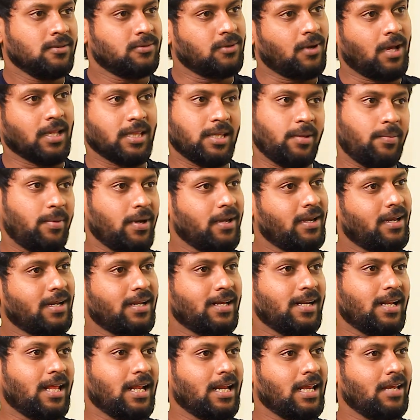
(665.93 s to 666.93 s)
ஸோ அந்த பயம்
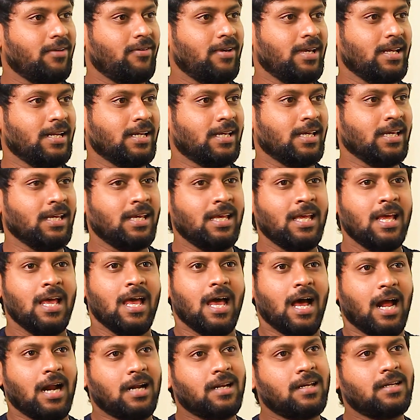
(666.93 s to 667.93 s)
எனக்கு நிறையவே இருக்கு
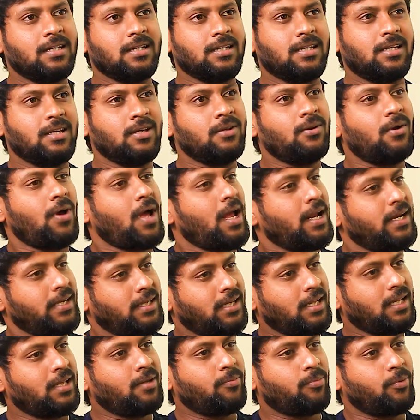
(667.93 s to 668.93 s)
ஆனால் ஹீரோ
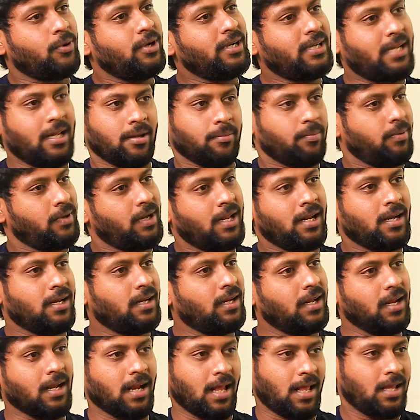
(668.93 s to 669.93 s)
ஆயிட்டேன் போயிட்டேன் அப்படிலாம்
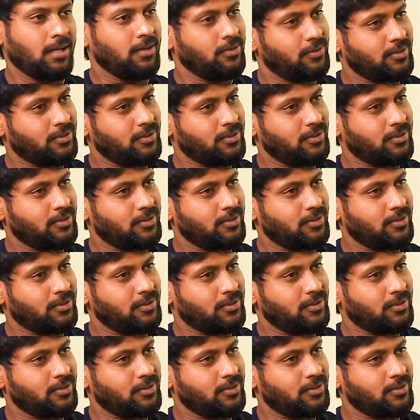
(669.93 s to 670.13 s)
இல்லை நான்